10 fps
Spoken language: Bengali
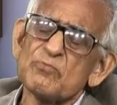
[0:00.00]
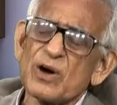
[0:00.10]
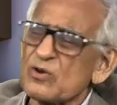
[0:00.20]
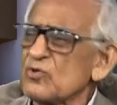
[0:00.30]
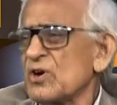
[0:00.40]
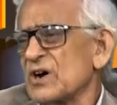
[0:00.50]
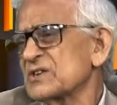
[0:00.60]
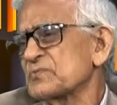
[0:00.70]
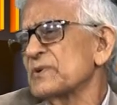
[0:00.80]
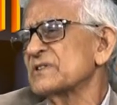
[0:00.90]
ভালো
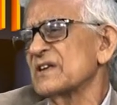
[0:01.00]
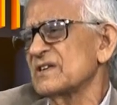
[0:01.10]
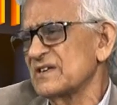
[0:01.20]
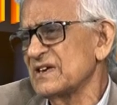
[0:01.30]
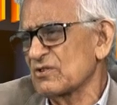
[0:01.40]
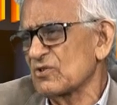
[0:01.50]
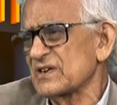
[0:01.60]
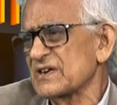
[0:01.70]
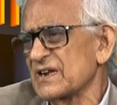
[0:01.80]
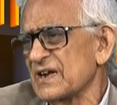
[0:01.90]
হাসপাতাল ভালো
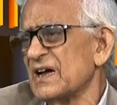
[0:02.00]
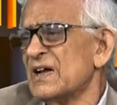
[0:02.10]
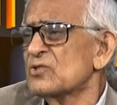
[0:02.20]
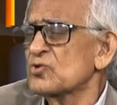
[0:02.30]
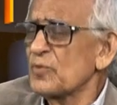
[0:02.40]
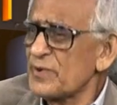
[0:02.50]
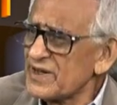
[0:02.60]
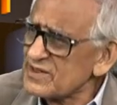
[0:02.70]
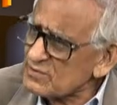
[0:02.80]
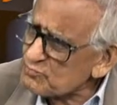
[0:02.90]
ইয়ে হাসপাতাল
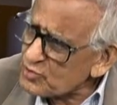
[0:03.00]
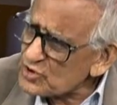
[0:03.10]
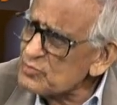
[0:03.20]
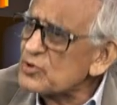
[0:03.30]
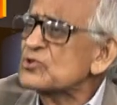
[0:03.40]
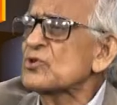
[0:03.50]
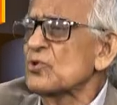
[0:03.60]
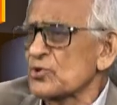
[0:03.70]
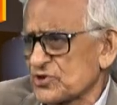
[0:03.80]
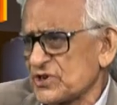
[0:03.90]
গড়ে পরিবর্তন
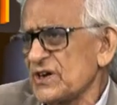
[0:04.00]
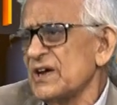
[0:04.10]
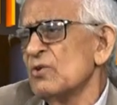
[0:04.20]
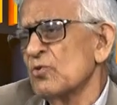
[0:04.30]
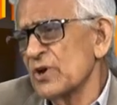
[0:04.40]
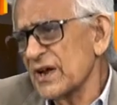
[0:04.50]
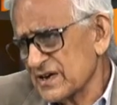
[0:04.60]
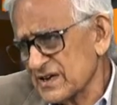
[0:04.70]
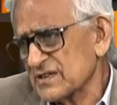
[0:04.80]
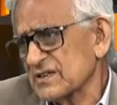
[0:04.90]
হচ্ছে অনেক
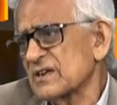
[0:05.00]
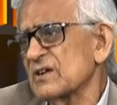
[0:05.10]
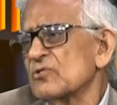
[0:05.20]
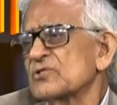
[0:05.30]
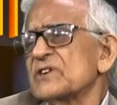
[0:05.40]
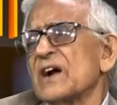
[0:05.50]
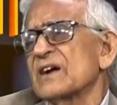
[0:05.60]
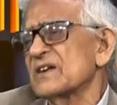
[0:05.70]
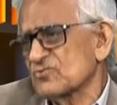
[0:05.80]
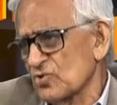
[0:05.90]
ডাক্তাররা হচ্ছে
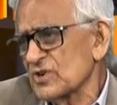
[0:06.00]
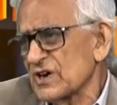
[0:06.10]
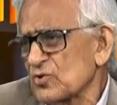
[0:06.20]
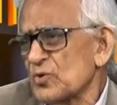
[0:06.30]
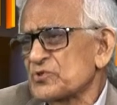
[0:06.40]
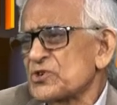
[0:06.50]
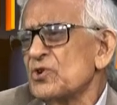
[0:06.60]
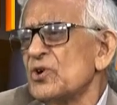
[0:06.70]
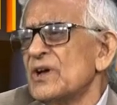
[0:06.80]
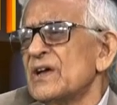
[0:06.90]
আগের সংখ্যা কম ছিল
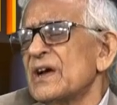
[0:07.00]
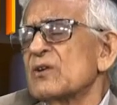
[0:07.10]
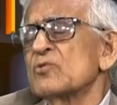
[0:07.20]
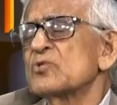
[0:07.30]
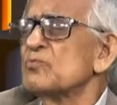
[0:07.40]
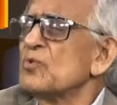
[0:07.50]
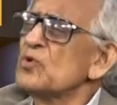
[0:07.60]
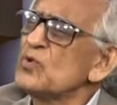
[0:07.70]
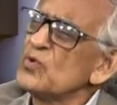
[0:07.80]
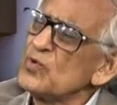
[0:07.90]
এখন তো
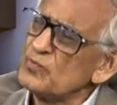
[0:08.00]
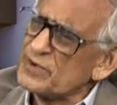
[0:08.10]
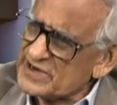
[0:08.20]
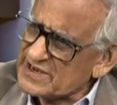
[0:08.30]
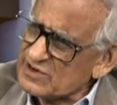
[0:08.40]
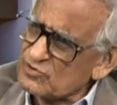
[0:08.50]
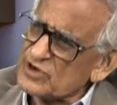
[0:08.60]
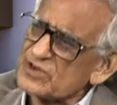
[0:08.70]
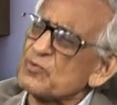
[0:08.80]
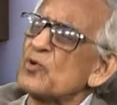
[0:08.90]
বহু মেডিকেল
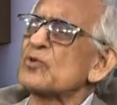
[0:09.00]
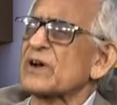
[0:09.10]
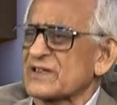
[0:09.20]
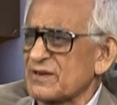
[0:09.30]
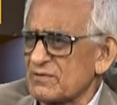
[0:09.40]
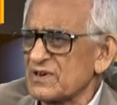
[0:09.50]
কলেজ বহু এখনো